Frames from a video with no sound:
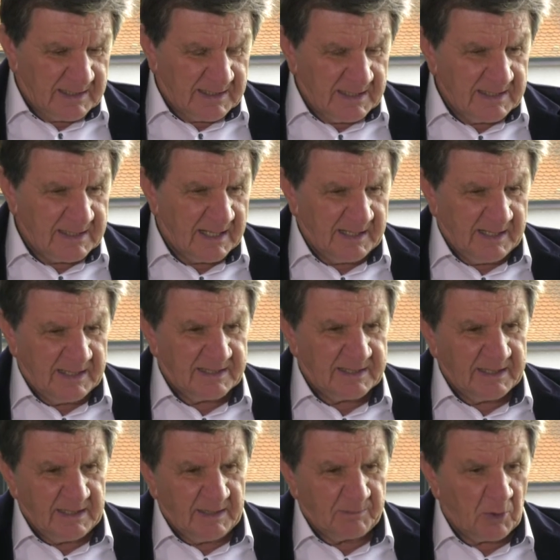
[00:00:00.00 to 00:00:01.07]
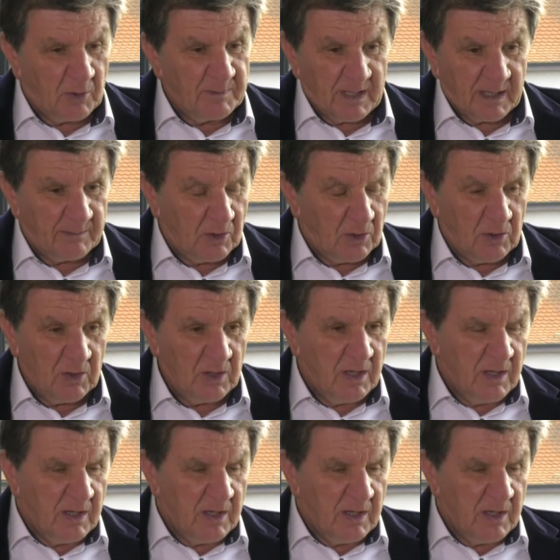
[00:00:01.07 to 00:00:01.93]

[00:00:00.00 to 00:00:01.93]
six années, c'est premièrement